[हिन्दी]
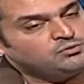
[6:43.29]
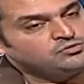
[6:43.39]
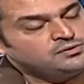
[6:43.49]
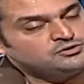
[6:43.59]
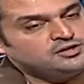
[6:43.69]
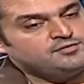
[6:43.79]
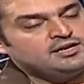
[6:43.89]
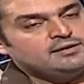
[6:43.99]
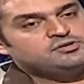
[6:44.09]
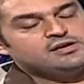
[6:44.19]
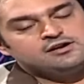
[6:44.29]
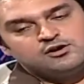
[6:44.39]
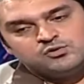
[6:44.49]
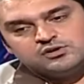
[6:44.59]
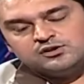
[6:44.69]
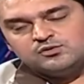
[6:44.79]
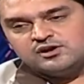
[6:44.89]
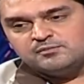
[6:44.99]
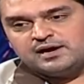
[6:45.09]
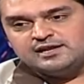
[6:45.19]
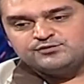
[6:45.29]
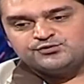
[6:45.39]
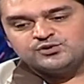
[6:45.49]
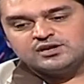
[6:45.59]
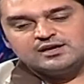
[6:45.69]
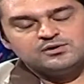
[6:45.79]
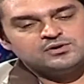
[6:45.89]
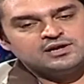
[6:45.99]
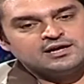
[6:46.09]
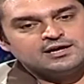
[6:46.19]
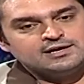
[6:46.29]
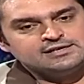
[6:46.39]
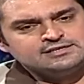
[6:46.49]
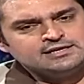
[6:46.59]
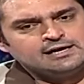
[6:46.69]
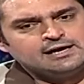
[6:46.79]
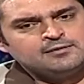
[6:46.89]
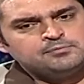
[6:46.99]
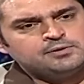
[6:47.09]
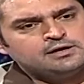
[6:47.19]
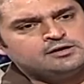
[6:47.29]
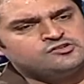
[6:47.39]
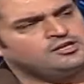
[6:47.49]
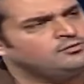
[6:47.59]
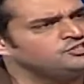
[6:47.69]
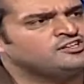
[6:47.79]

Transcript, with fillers: उस वक्त जो टी टाइम्स के एडिटर होते थे उन्होंने भाई ने फ़ोन किया उन्होंने कहा कि जी आप किसी इरम